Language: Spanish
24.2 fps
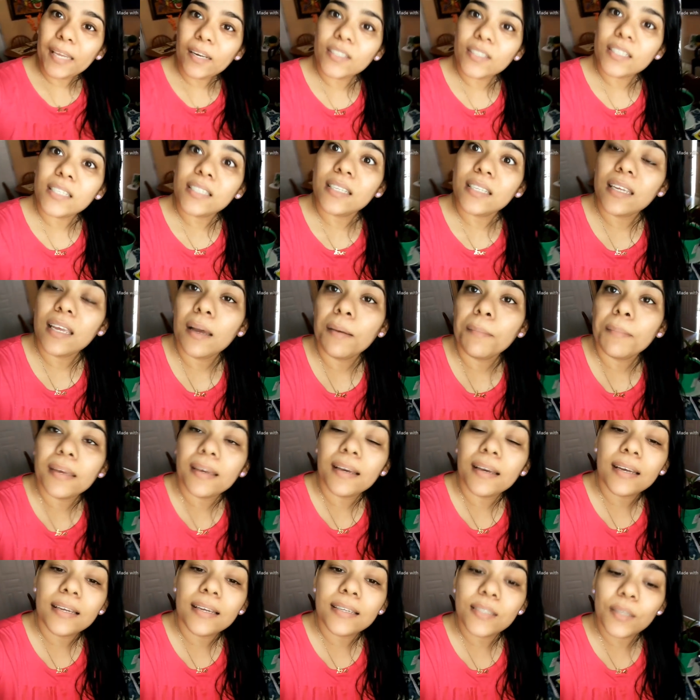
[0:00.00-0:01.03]
pero sí,
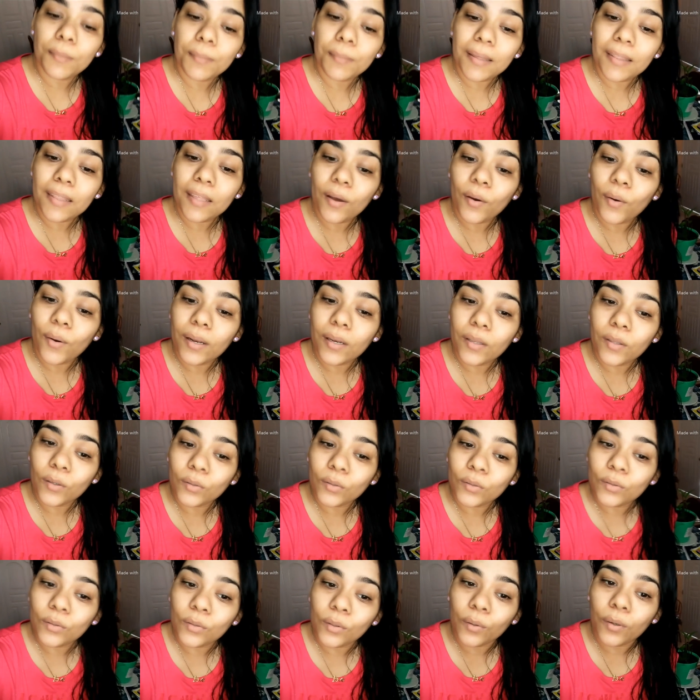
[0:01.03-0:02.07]
amiga, eso me dijo el
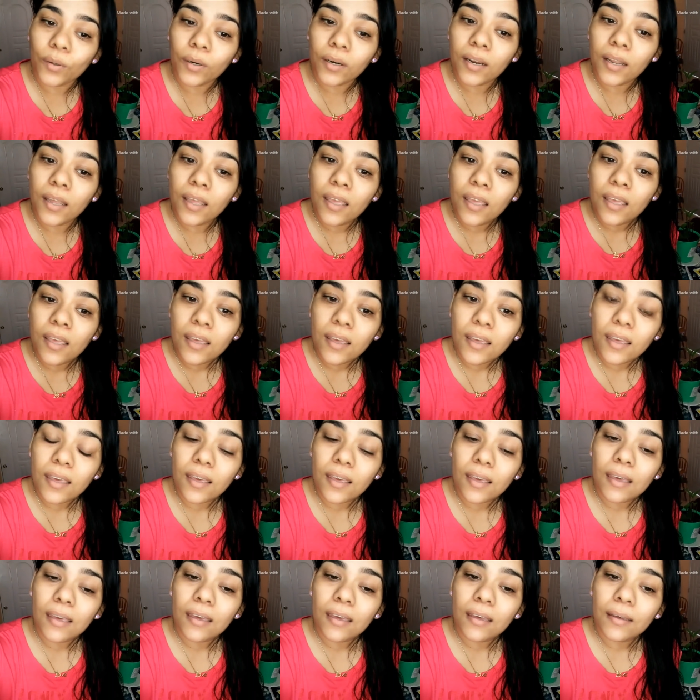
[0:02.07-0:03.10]
doctor
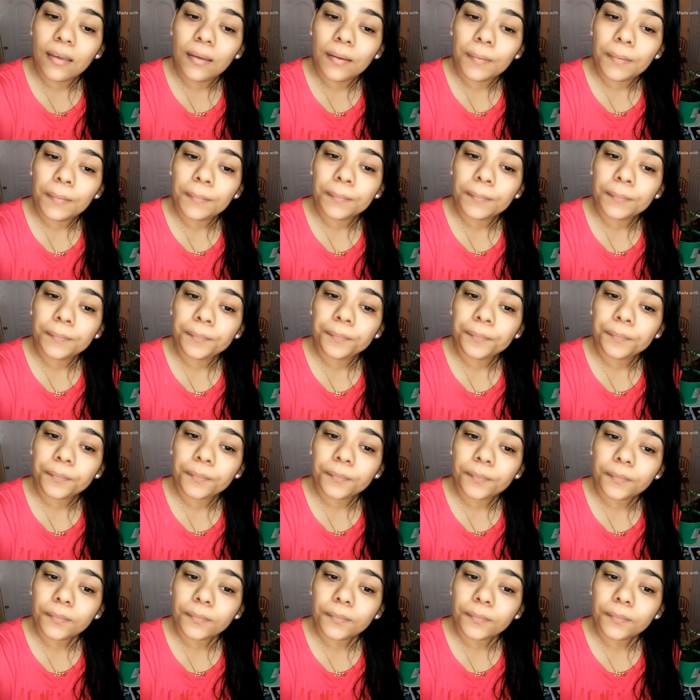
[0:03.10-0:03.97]
que